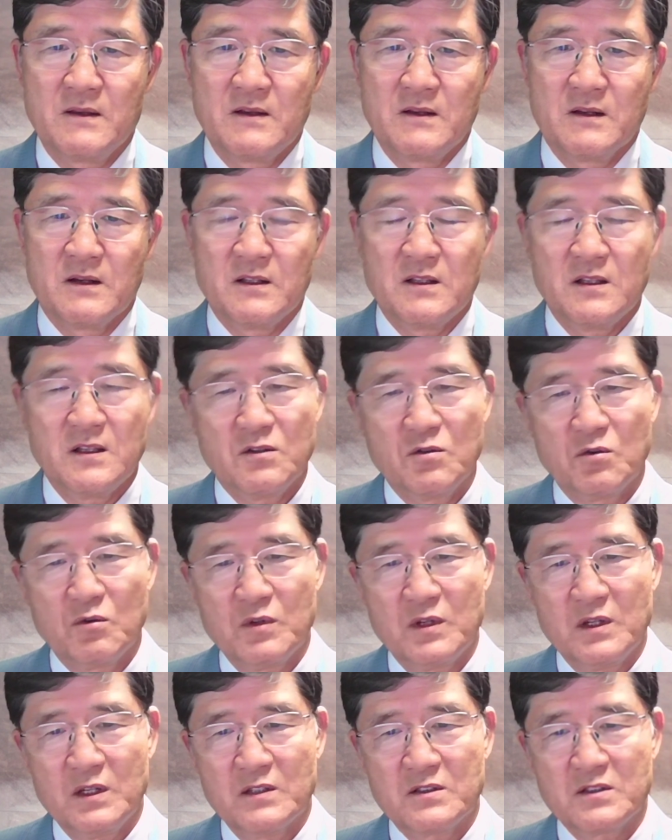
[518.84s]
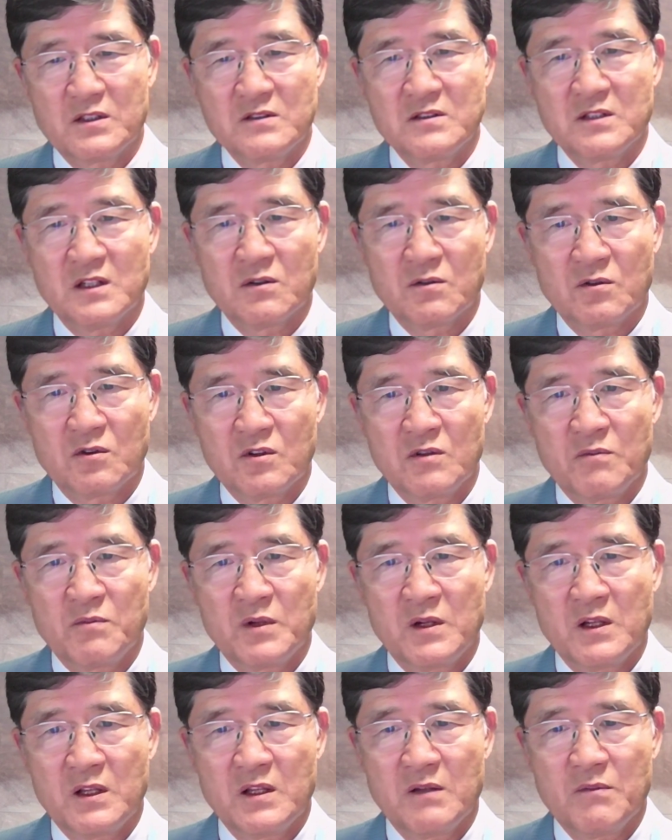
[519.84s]
이 교회의 성장으로, 이
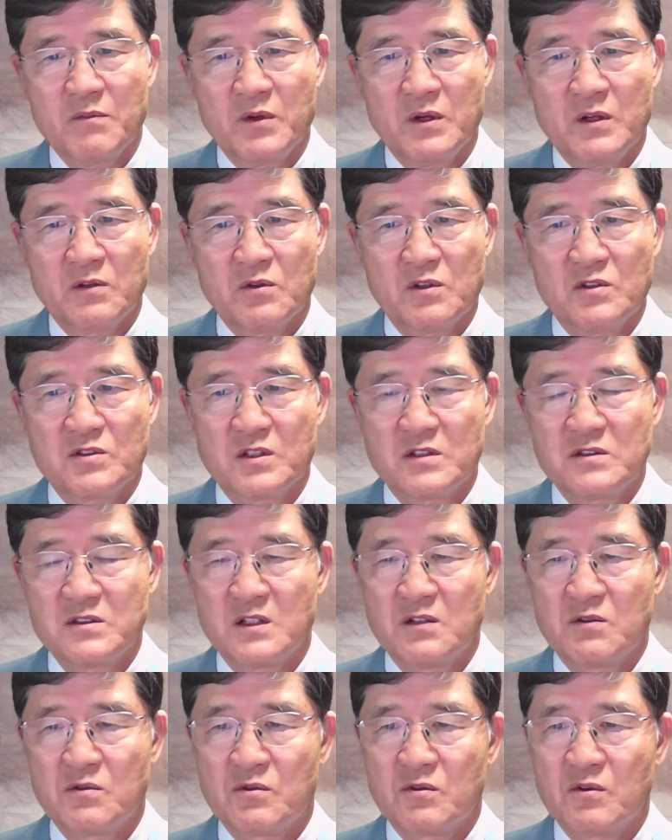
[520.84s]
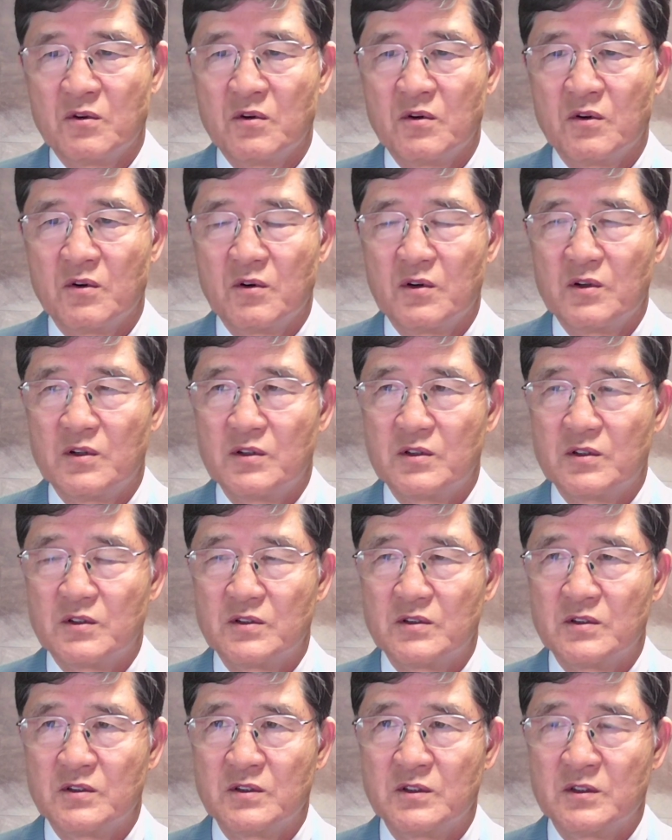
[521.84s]
빌라델피아 교회 성장으로
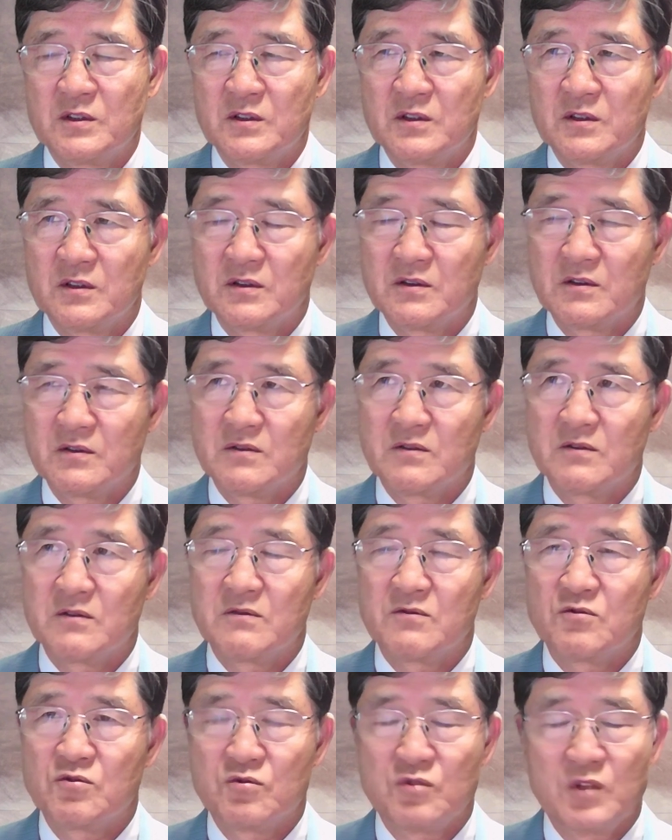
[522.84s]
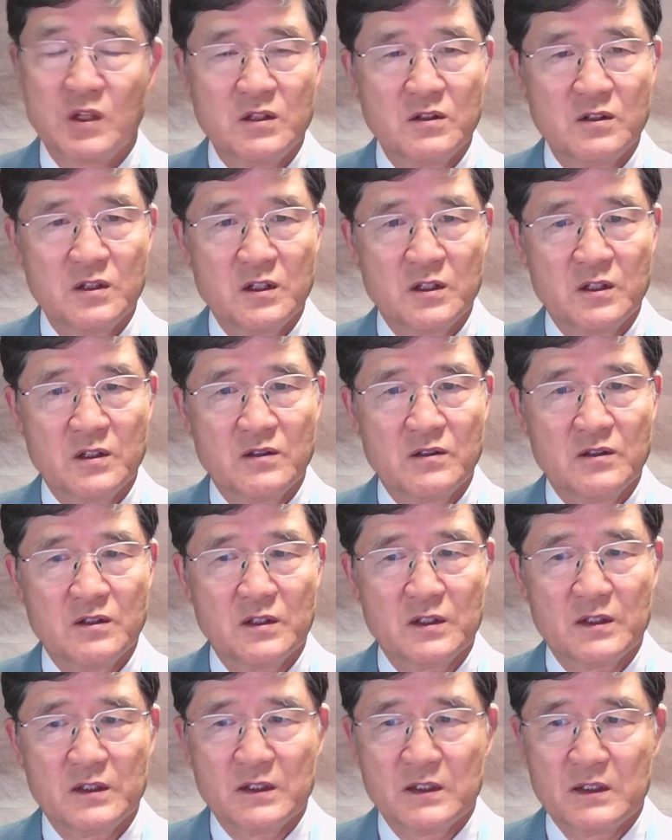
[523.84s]
이 유대인들이
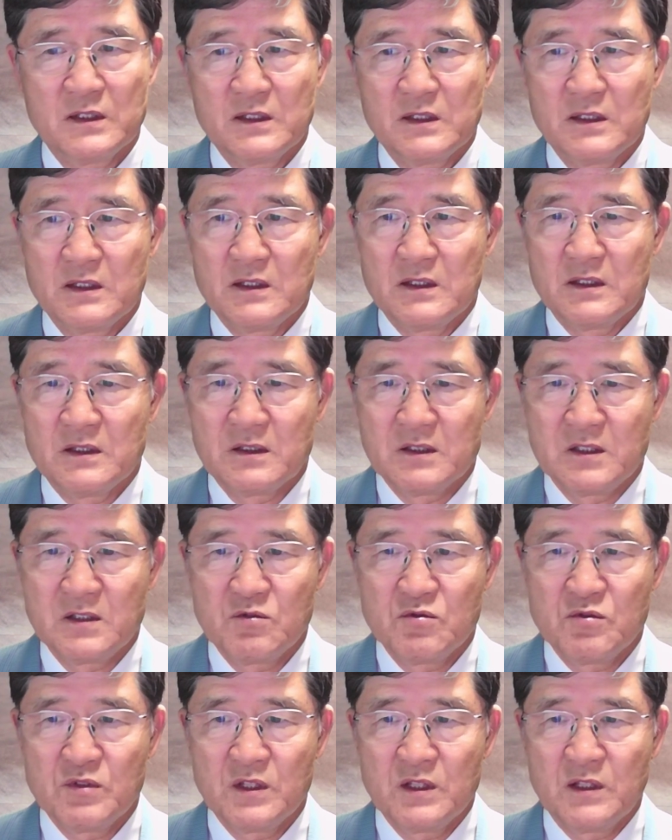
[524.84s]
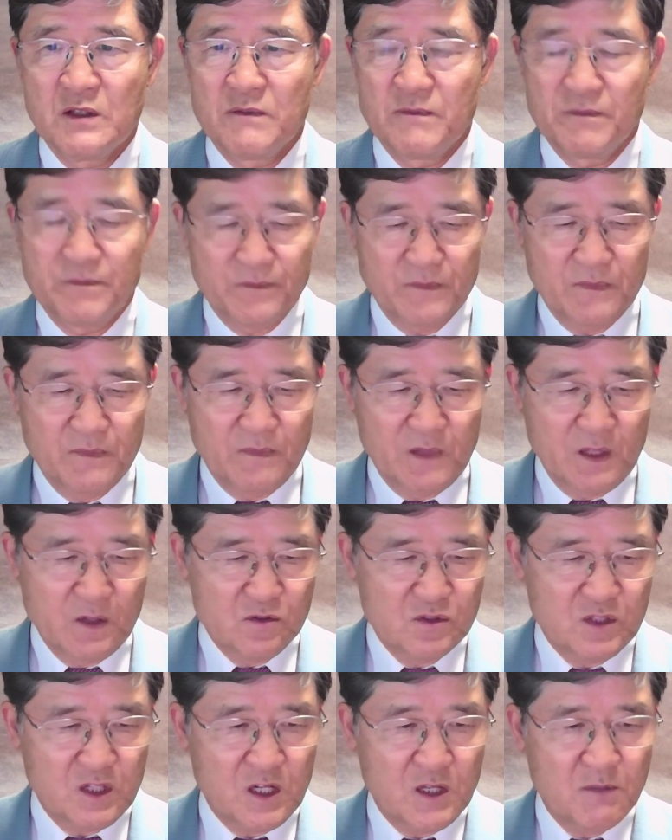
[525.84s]
어, 이후에
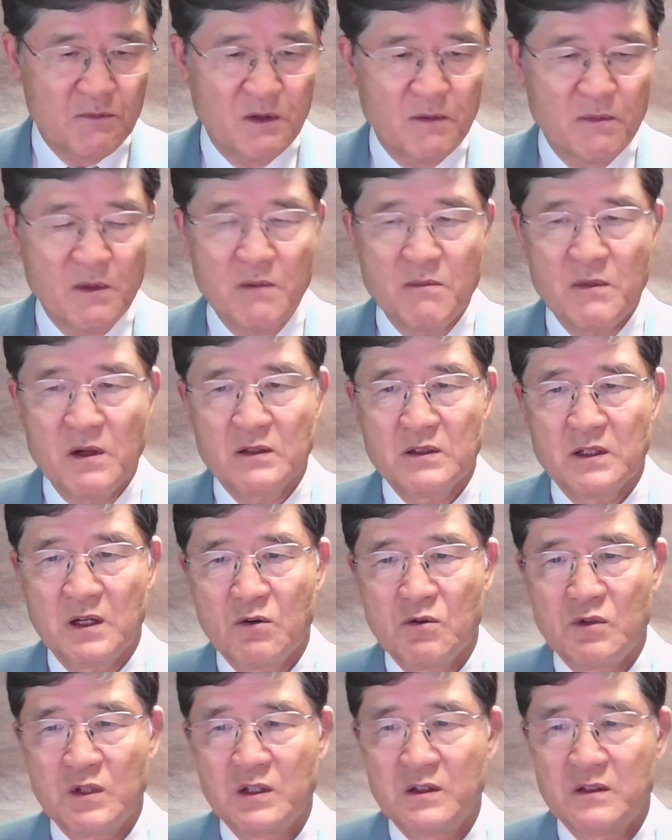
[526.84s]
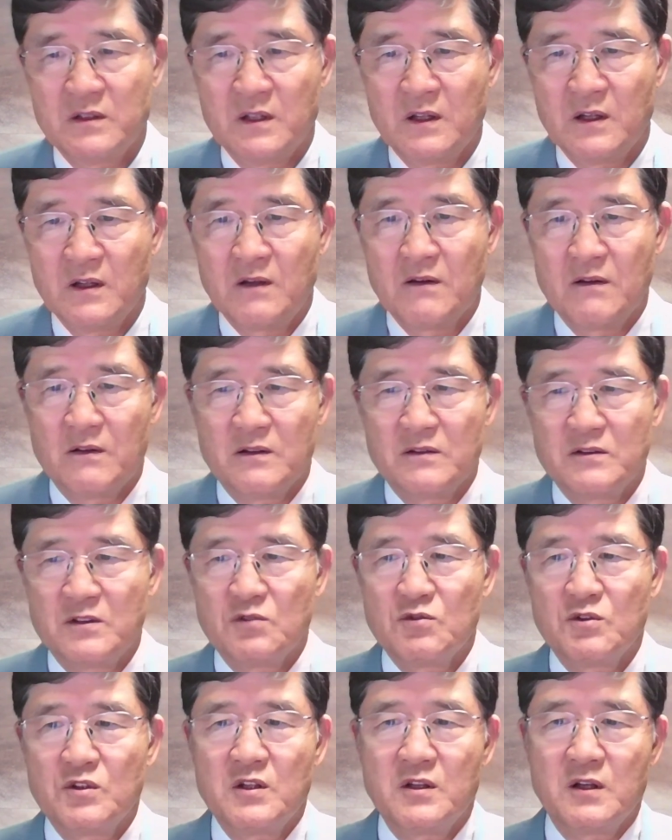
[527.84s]
예루살렘이 멸망당하고 난 뒤에
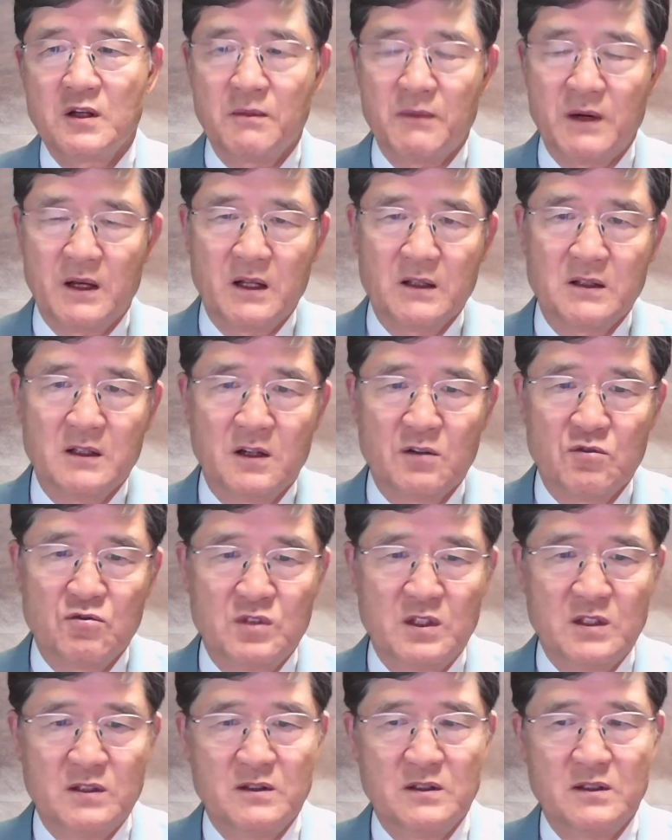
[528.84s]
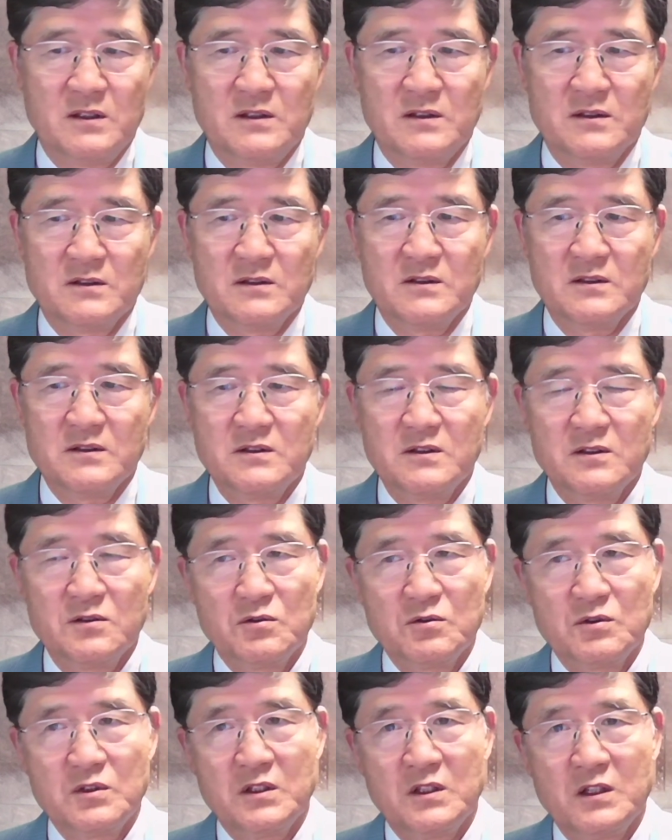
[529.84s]
떠돌이가 많았다고 유대인들이. 그
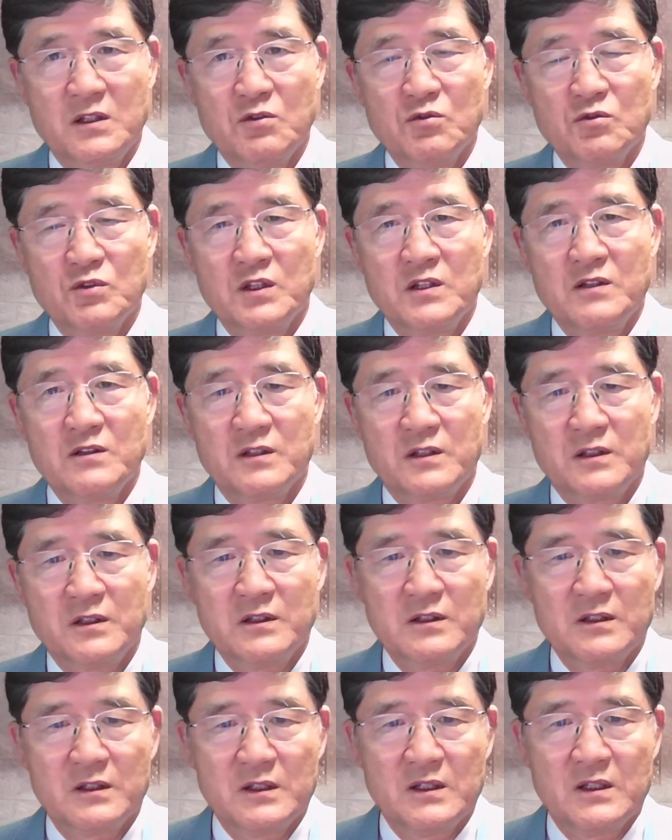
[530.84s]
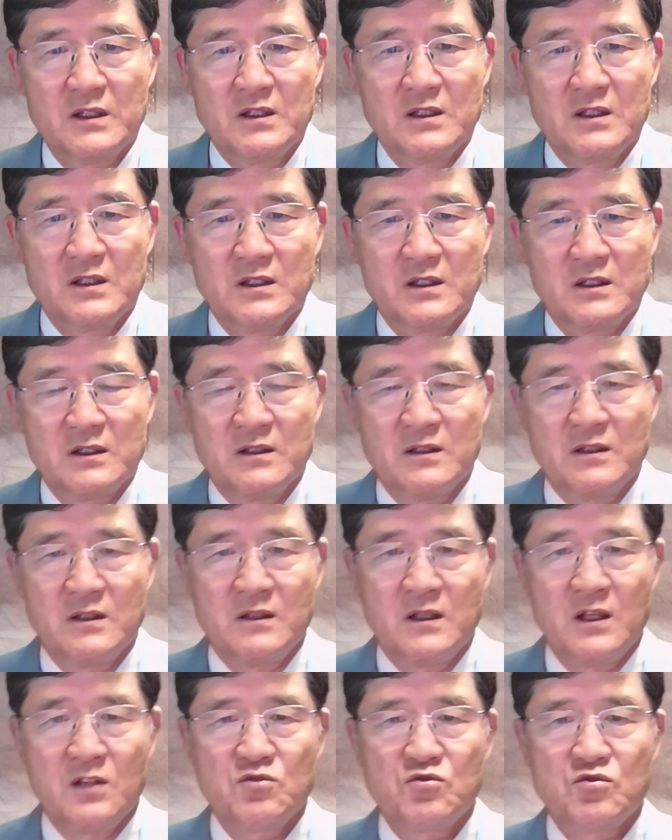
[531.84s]
떠돌이 유대인들이
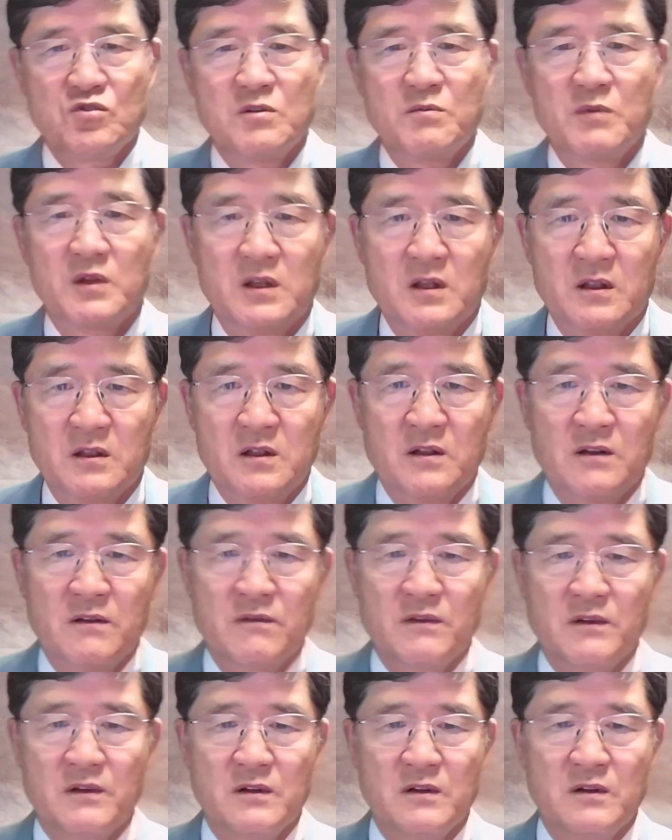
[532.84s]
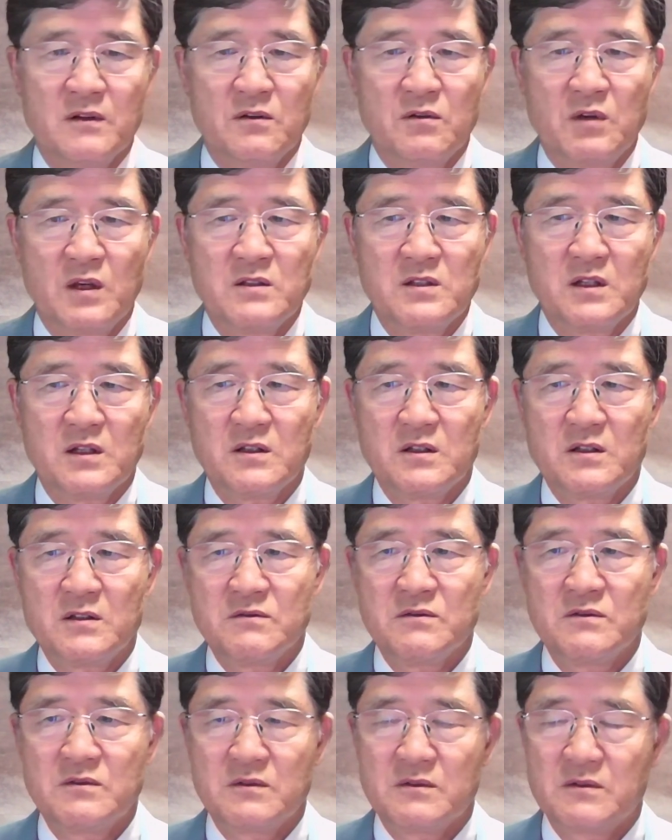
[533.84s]
예수를 믿게 되는 굉장히 큰역할